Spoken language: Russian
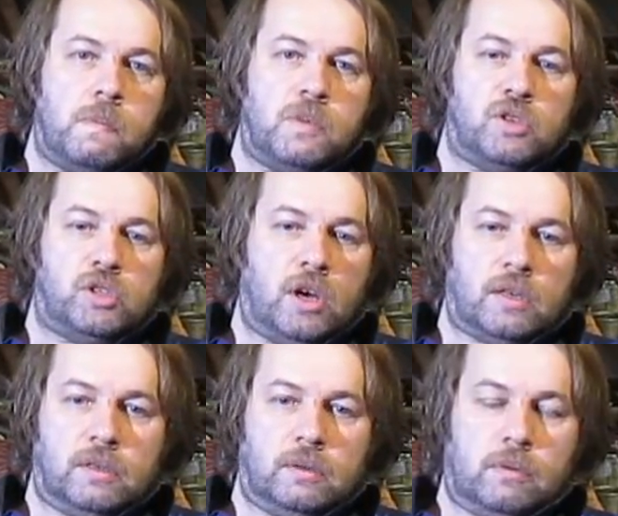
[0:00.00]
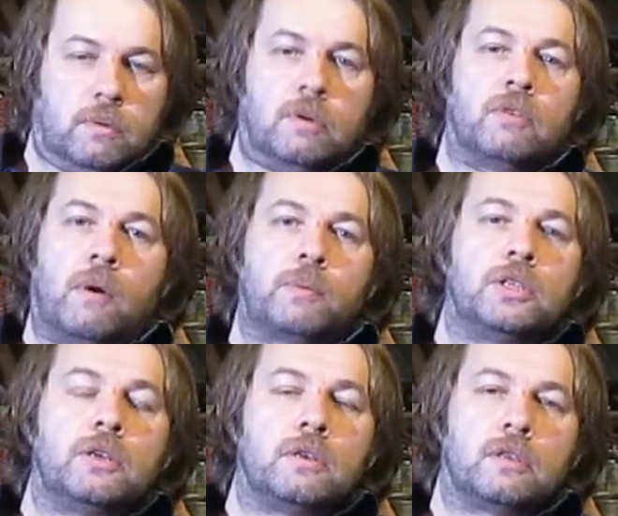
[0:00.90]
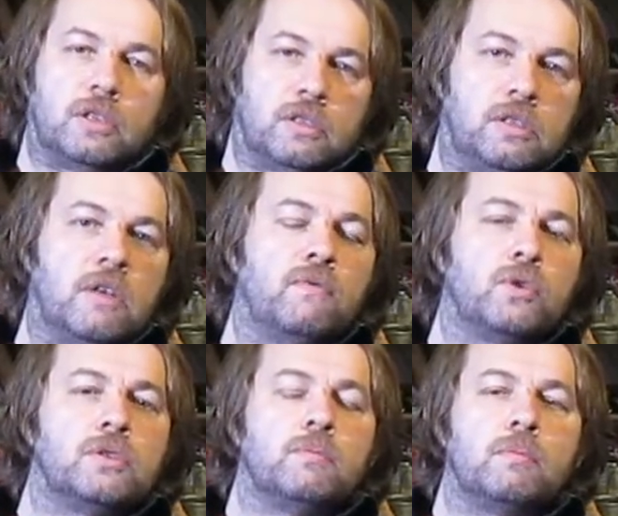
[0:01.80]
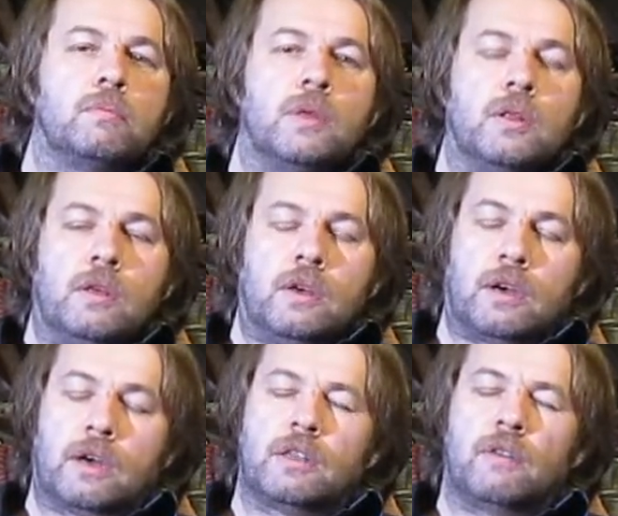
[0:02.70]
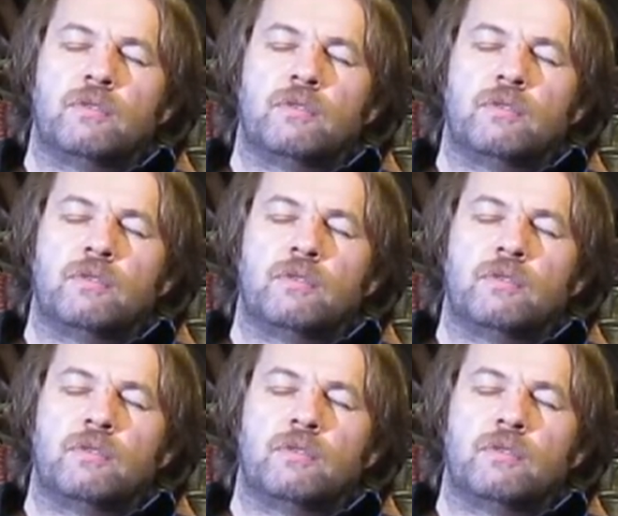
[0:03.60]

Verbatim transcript: Сейчас этого вообще нет. Сейчас 7-8, когда?